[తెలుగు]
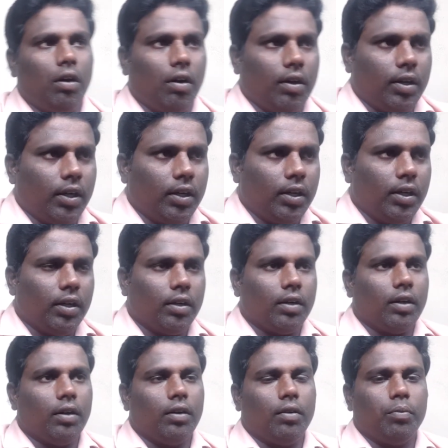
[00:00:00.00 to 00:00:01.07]
అటెండెంట్ల
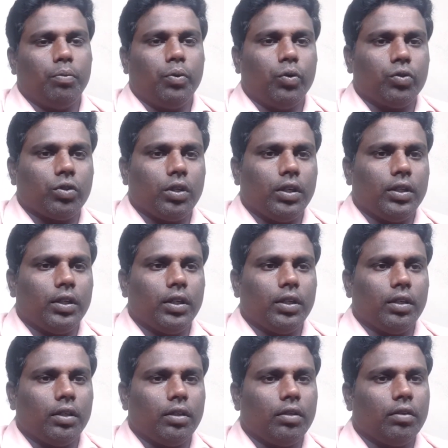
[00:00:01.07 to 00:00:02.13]
పోస్టులు అయితే
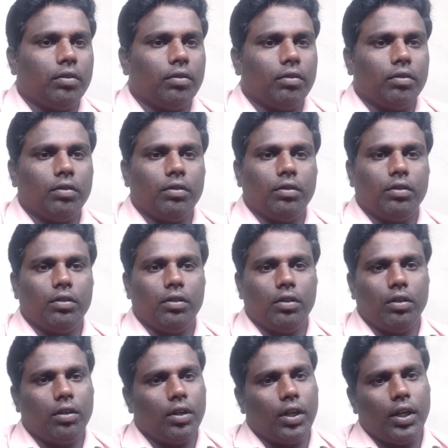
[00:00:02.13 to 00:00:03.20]

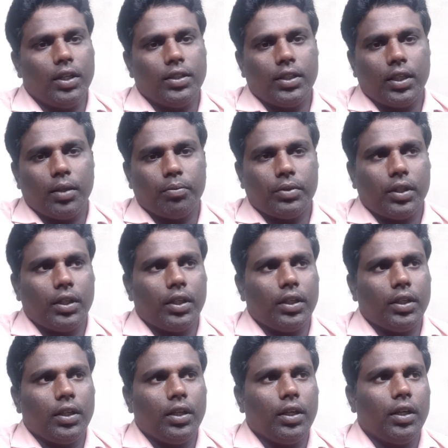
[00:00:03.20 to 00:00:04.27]
రిలీజ్ చేయడం
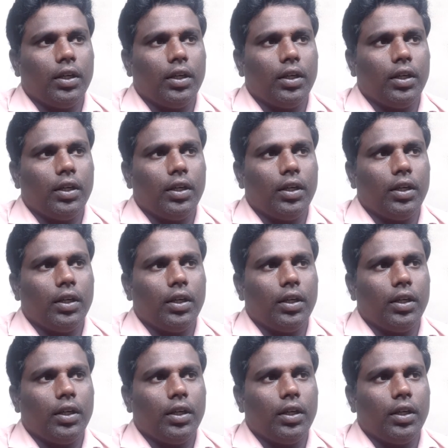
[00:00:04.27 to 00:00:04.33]
జరిగింది